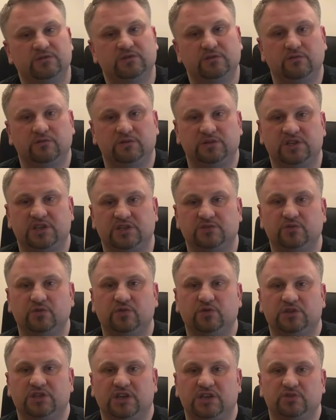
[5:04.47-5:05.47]
od, od czasu
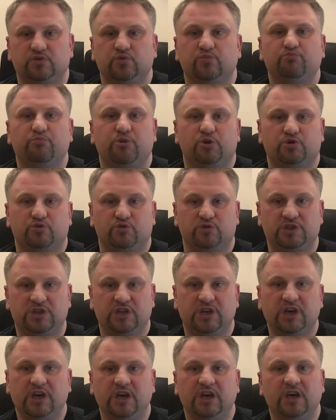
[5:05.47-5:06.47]
do czasu, poczuć,
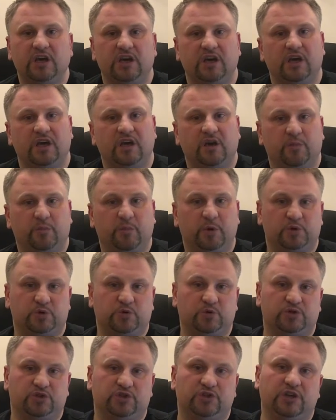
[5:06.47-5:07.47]
e,
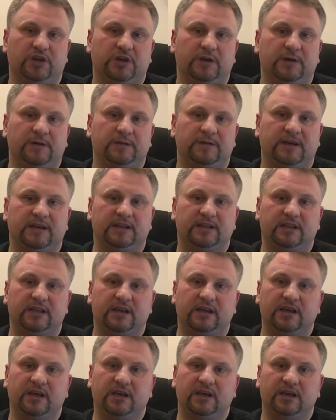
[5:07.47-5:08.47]
poczuć ten,
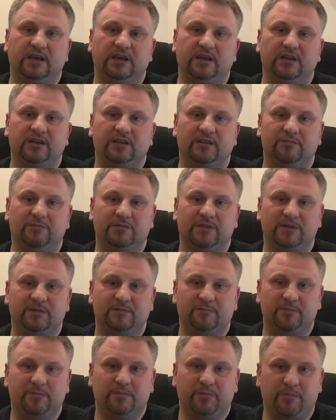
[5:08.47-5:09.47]

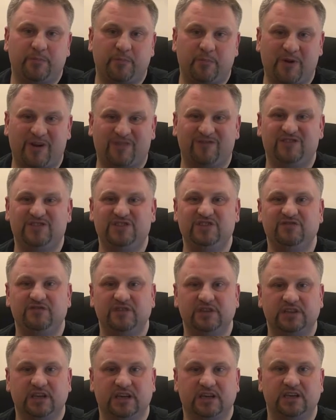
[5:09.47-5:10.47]
ten
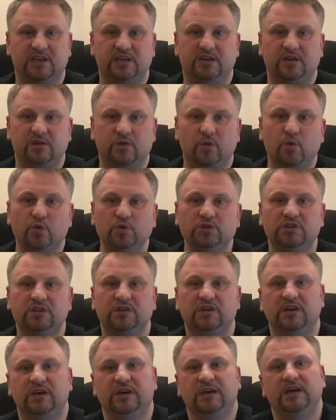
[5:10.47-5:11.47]
prawdziwy taki ud,
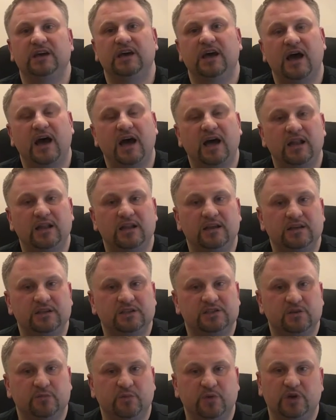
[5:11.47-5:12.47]
ale
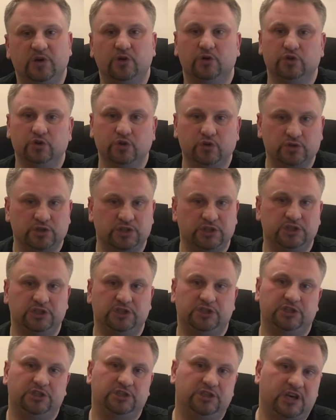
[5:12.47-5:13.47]
żeby go
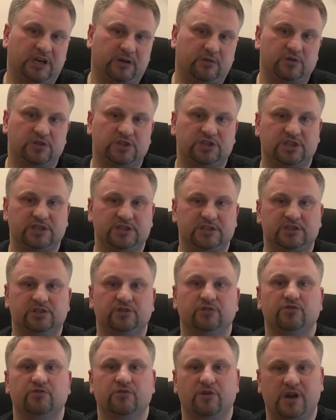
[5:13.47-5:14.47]
nosić jakoś
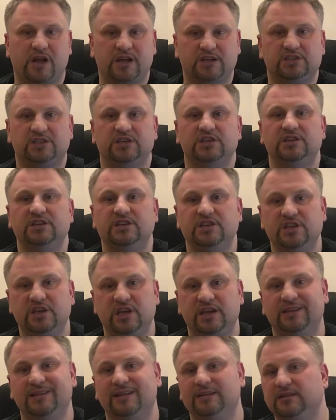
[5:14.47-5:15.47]
często raczej
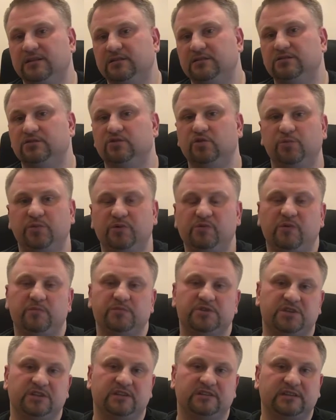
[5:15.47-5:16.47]
nie. Dlatego skupiłem
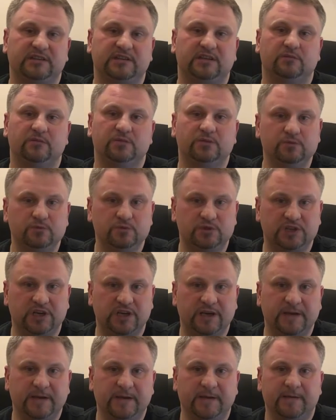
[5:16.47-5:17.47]
się na takim udzie,